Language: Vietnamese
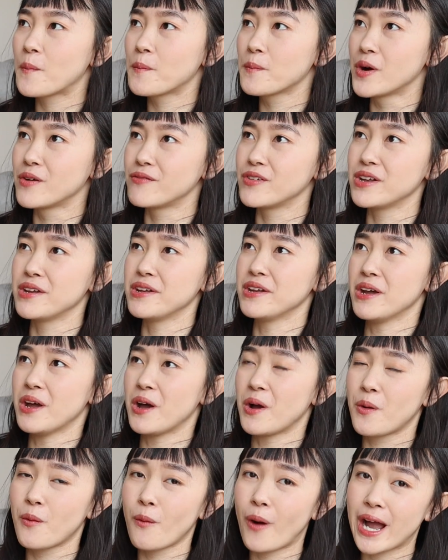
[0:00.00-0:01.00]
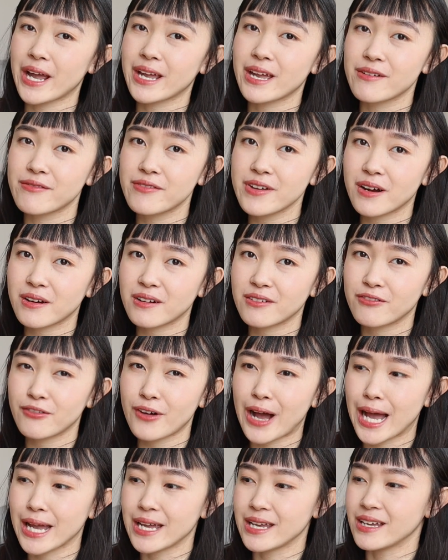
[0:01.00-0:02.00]
bởi vì ngoài cái việc
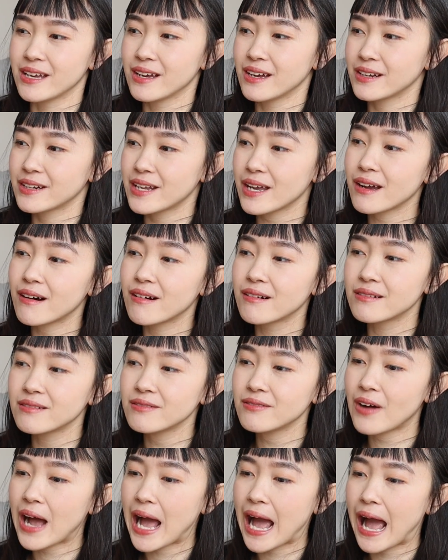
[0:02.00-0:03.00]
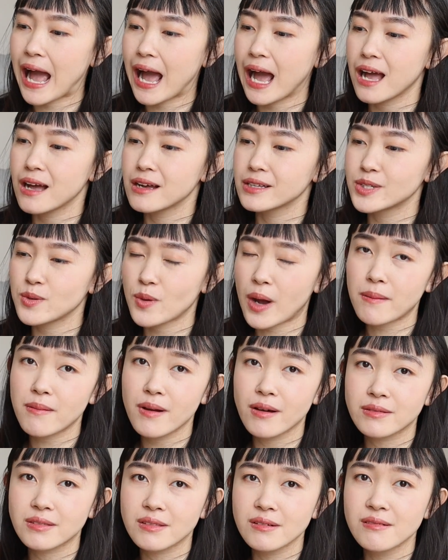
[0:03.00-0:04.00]
phải thích ứng và chịu áp
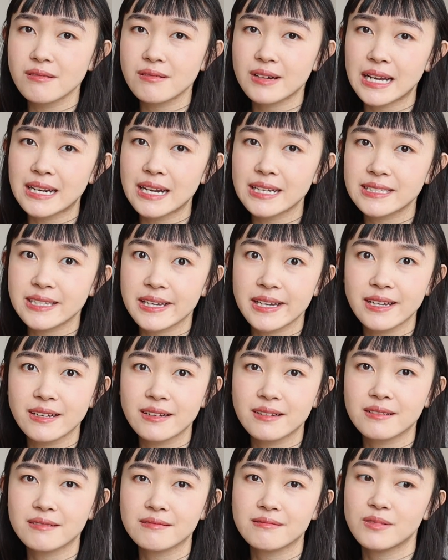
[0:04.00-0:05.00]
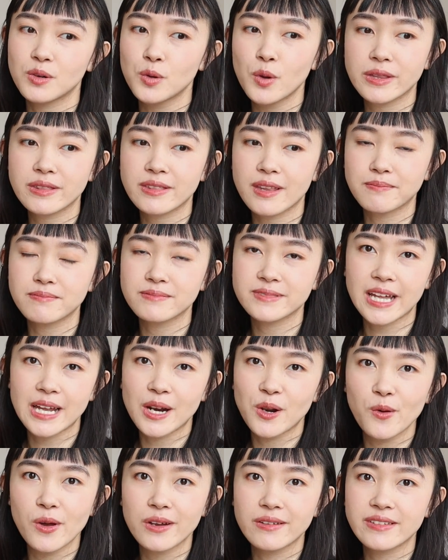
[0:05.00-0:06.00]
lực từ cái lịch trình luyện tập
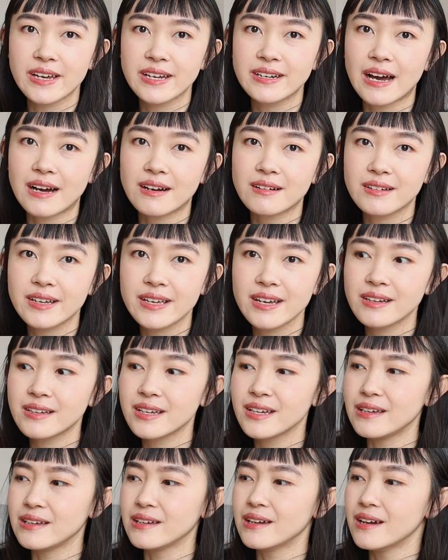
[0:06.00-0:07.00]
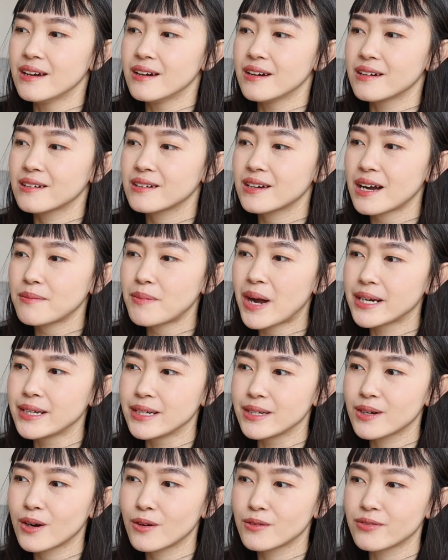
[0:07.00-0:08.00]
rèn luyện dày đặc kia thì các bạn
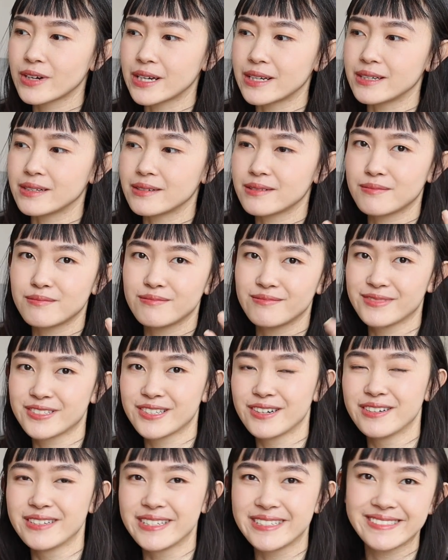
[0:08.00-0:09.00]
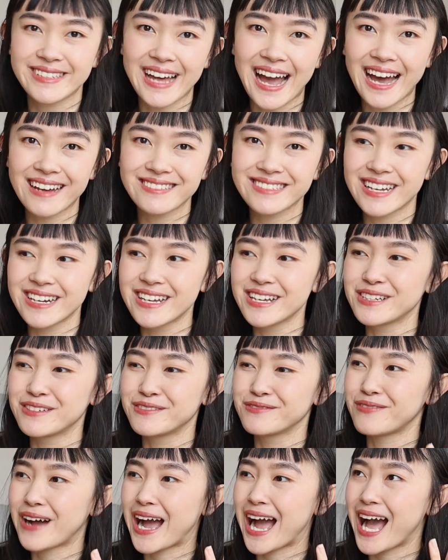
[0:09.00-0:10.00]
ấy còn phải rời xa gia
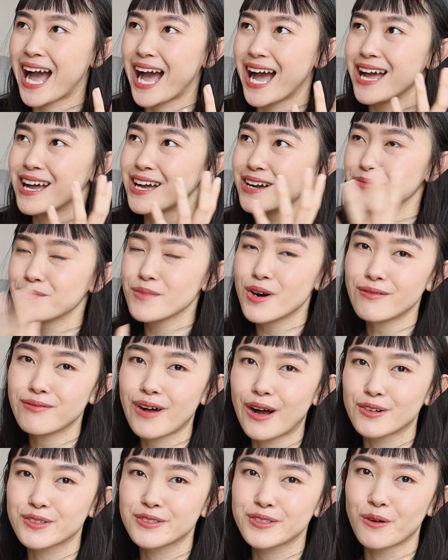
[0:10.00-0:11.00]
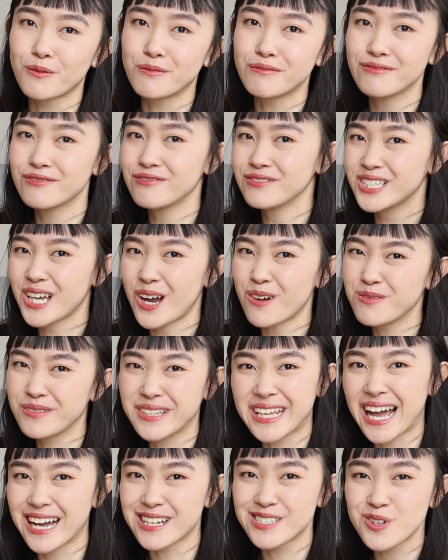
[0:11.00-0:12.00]
đình và bước vào sống
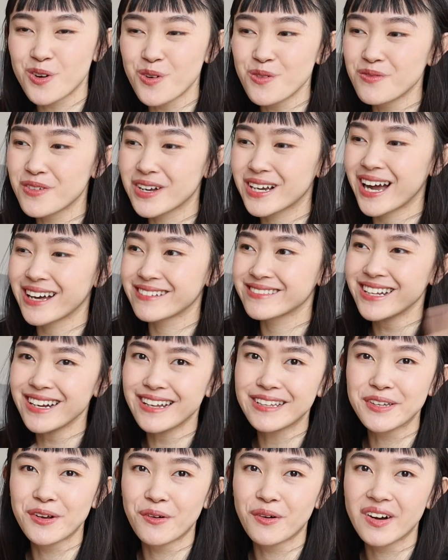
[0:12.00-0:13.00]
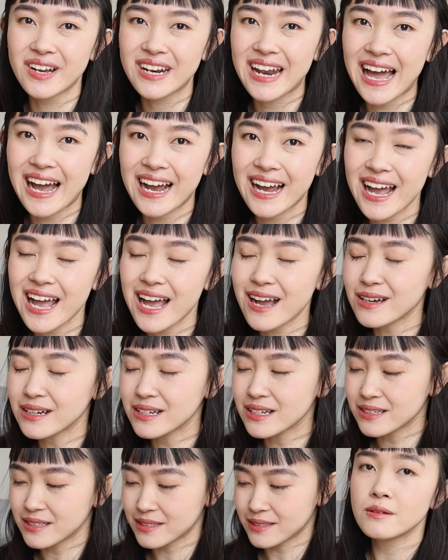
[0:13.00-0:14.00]
trong nhà chung với cả rất là nhiều người lạ khác
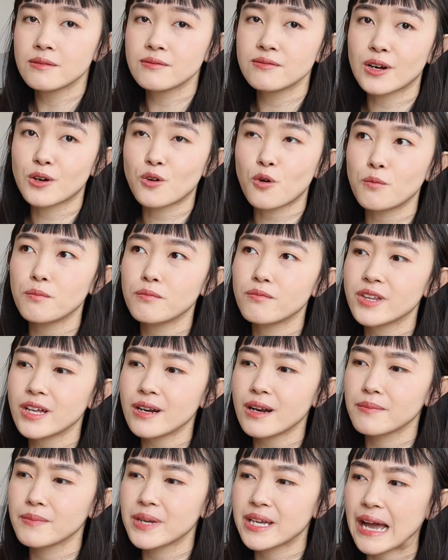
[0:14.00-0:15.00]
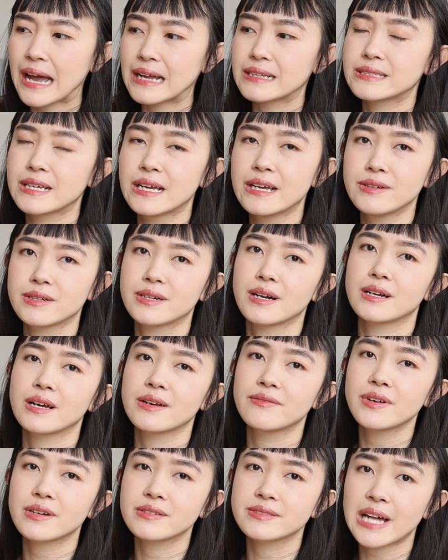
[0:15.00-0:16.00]
và cũng rất là bị hạn chế cả
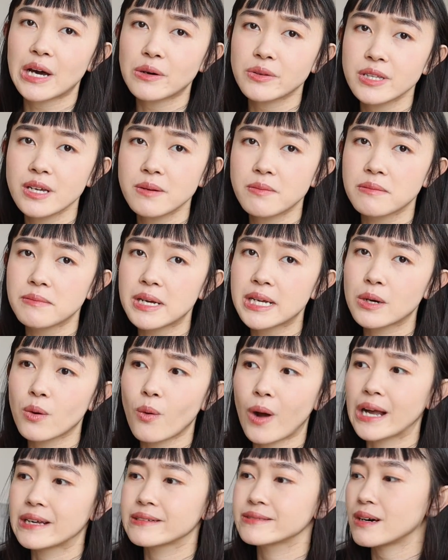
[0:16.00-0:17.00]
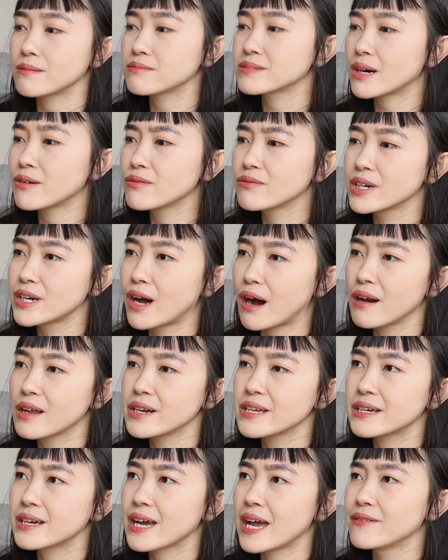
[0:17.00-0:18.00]
cái việc giao tiếp ở bên ngoài song song với đó là
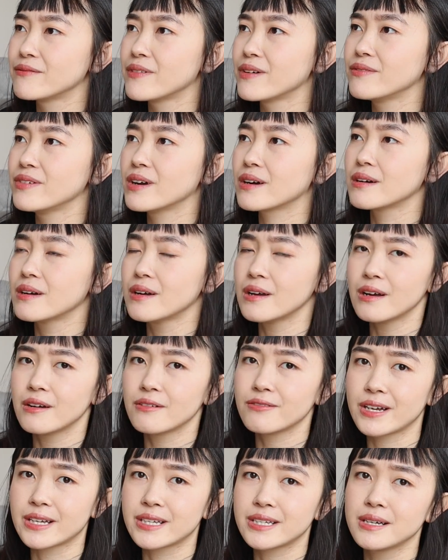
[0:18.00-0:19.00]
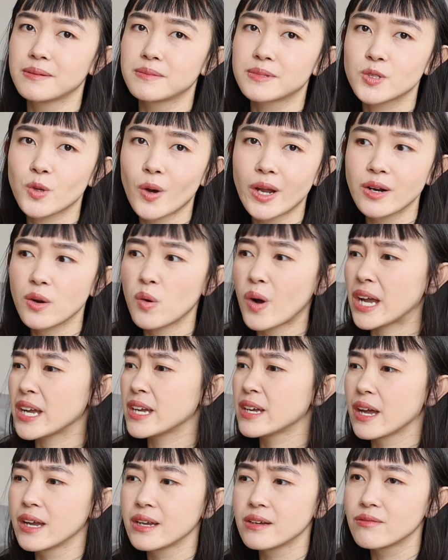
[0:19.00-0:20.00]
đi kèm với việc phải kiểm soát
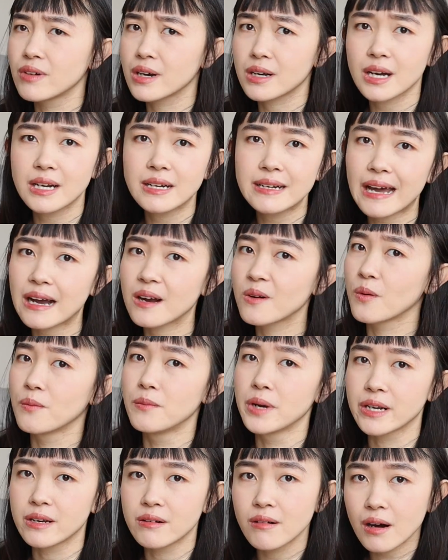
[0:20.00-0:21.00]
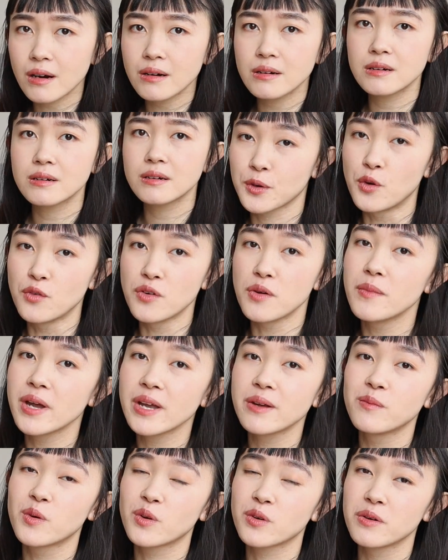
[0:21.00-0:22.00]
ngoại hình và cân nặng của mình nữa đối với
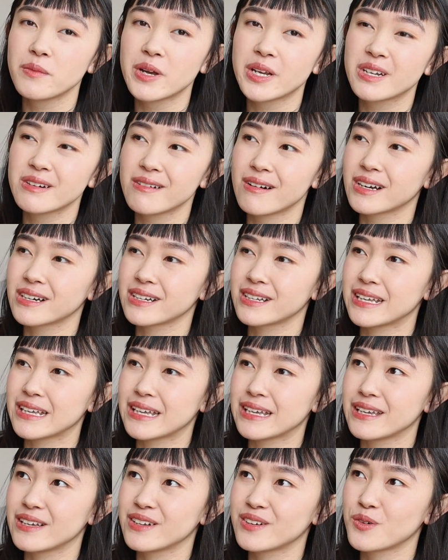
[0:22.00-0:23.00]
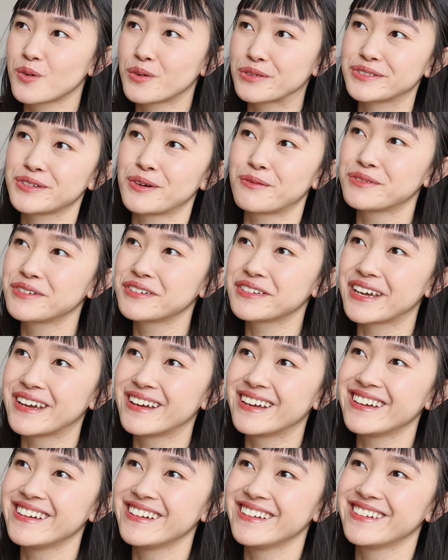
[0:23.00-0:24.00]
mình một người bình thường thì cuộc sống như
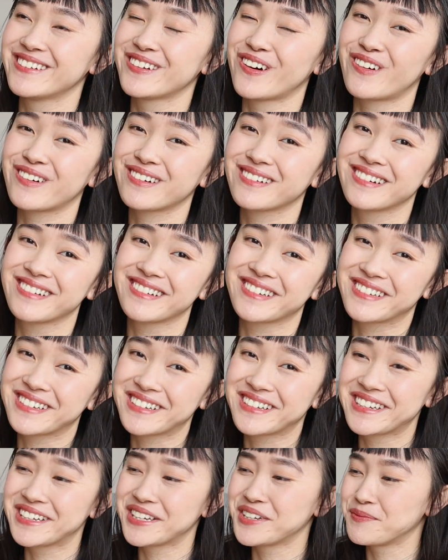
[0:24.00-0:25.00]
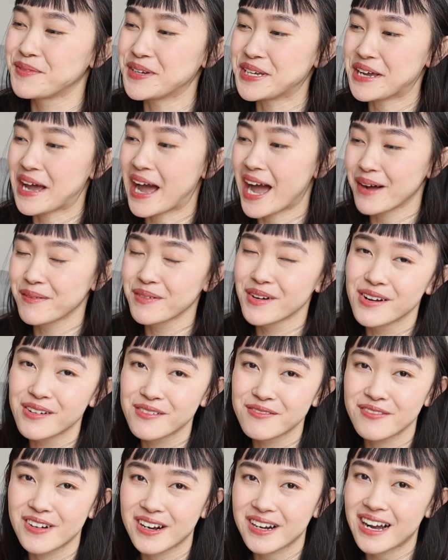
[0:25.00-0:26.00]
thế nó cực kỳ bị áp lực
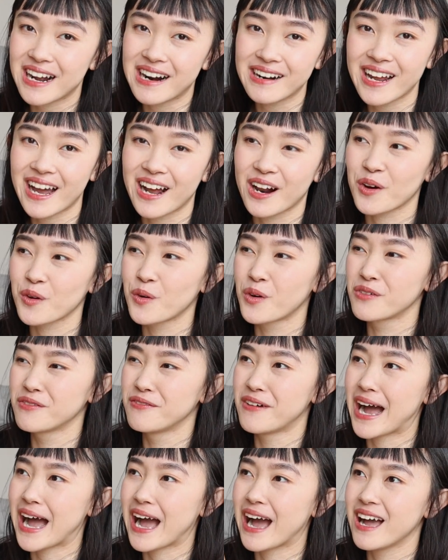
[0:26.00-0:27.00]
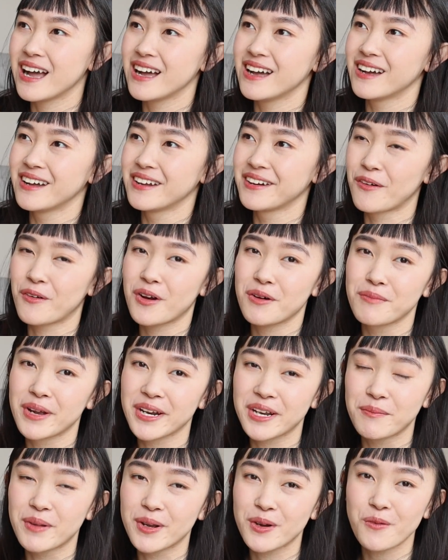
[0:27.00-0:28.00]
và căng thẳng luôn và nếu là
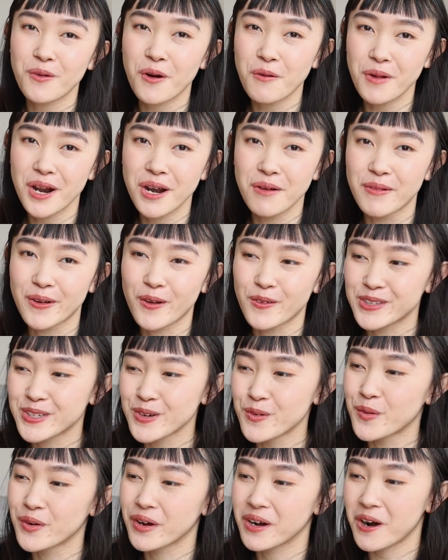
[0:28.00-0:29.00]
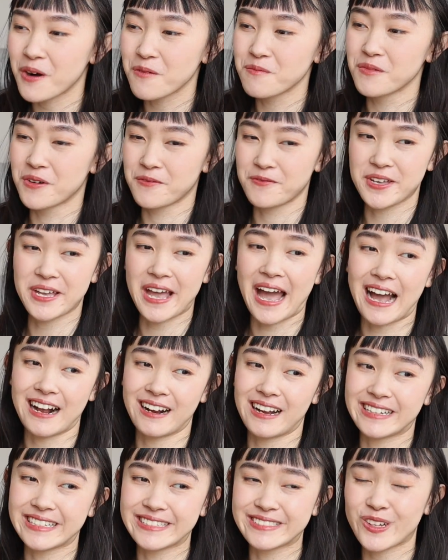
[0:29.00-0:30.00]
mình thì mình cũng không biết là mình có chịu được không bởi vì
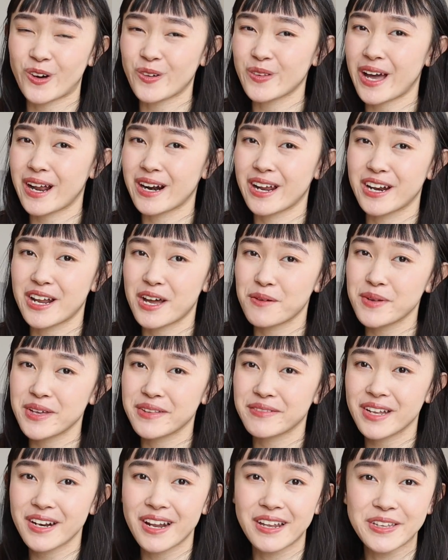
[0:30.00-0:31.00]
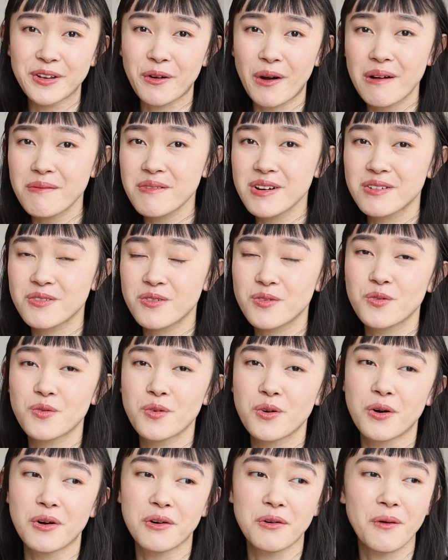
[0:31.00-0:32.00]
hàng ngày thì rõ ràng là đã bị rất là nhiều áp lực
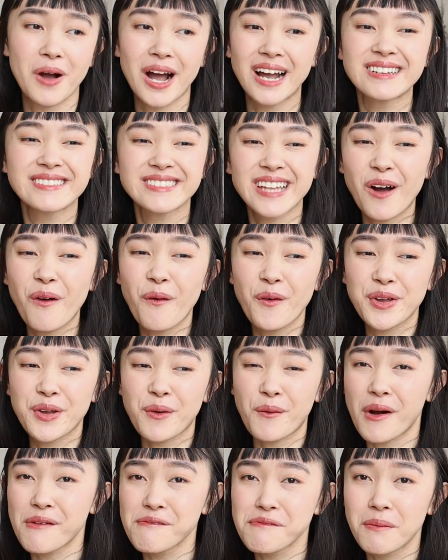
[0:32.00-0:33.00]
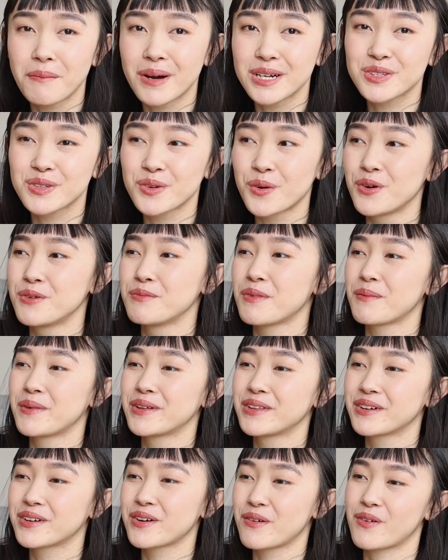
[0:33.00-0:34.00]
của ngoài xã hội kiểu ập vào mặt rồi mà
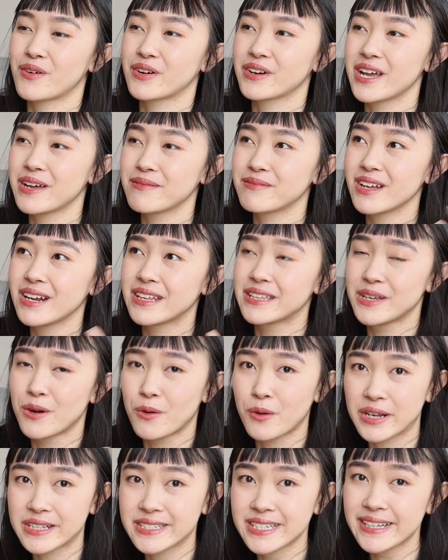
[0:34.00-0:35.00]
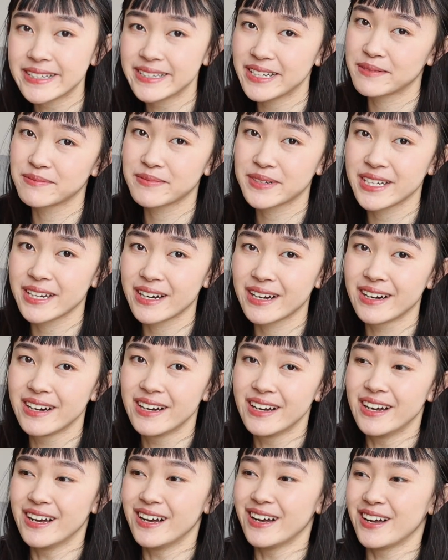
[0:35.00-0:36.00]
bây giờ kiểu còn thêm rất là nhiều cái trách nhiệm kia
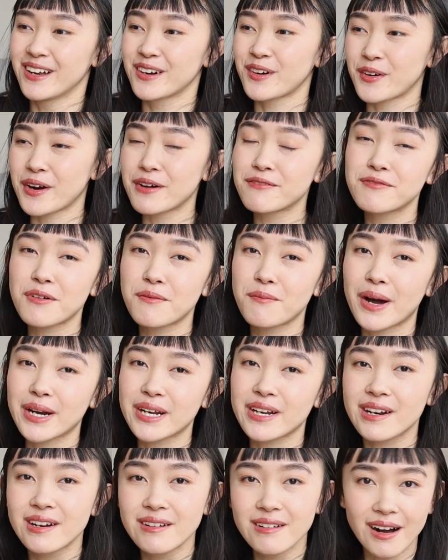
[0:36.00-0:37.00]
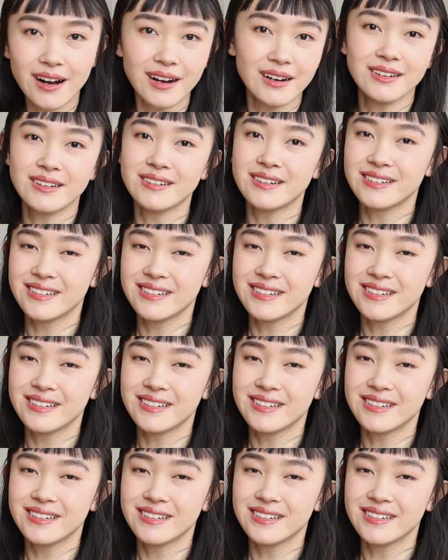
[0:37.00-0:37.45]
nó đập vào mặt nữa